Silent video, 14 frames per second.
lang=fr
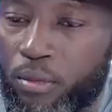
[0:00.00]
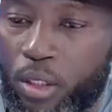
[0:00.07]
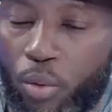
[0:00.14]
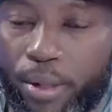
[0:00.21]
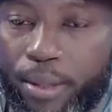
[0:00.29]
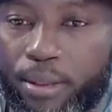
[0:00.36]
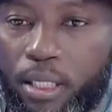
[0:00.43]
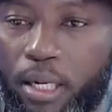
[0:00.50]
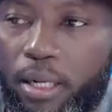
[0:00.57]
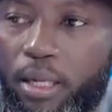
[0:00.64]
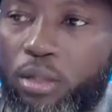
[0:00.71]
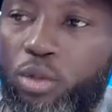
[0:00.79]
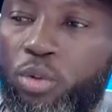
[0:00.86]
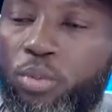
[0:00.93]
Oui, sans
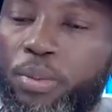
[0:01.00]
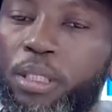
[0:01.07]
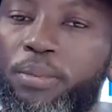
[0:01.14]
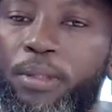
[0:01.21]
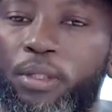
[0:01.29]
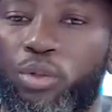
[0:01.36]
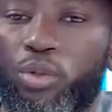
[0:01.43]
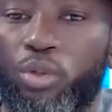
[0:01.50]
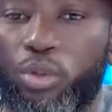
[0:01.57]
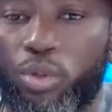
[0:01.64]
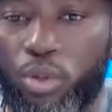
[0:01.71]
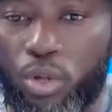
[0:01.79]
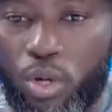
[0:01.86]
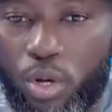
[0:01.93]
grande surprise, parce que
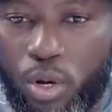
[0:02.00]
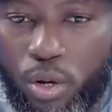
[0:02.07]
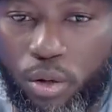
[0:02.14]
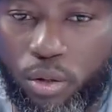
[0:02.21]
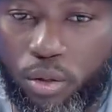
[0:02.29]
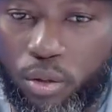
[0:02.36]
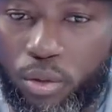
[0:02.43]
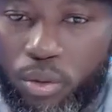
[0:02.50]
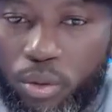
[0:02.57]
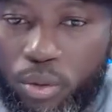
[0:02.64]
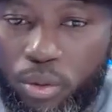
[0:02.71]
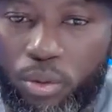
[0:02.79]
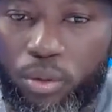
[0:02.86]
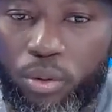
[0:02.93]

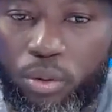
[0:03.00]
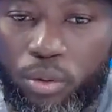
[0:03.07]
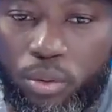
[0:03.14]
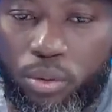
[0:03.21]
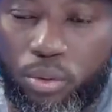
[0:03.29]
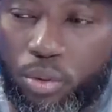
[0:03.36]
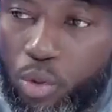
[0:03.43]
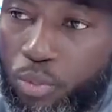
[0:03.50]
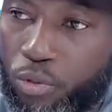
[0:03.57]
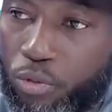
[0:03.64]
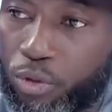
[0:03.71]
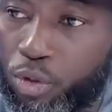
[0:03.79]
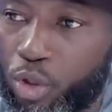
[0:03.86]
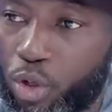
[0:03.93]
le,
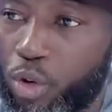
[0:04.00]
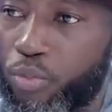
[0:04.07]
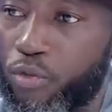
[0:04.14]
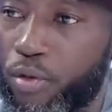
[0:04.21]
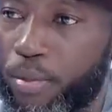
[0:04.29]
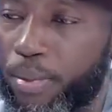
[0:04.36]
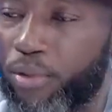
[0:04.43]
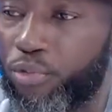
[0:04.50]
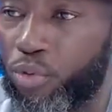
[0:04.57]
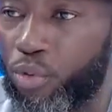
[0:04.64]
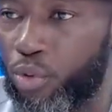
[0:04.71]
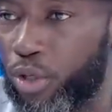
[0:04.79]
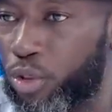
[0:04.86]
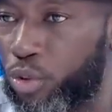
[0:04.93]
professeur ne pouvait pas
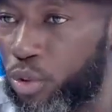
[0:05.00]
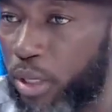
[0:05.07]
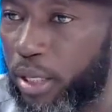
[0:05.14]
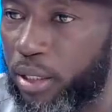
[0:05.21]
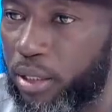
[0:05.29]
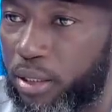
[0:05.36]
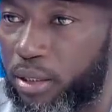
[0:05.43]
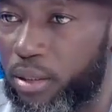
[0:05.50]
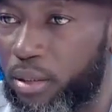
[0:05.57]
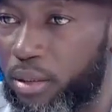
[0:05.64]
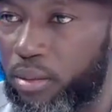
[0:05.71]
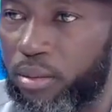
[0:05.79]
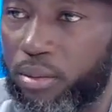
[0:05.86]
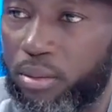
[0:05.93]
figurer sur la liste
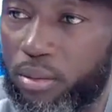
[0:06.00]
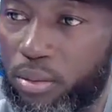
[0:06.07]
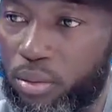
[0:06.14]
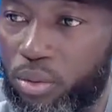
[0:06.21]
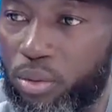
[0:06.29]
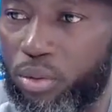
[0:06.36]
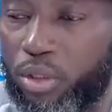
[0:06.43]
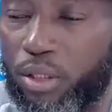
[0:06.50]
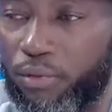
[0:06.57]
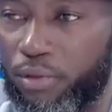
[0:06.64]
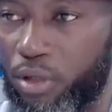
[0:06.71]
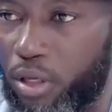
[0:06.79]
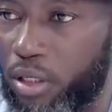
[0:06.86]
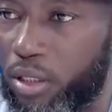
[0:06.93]
du
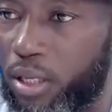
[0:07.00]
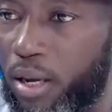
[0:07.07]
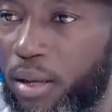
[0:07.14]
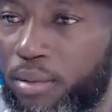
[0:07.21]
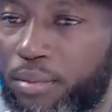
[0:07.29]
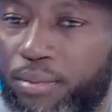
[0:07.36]
chef de l'État.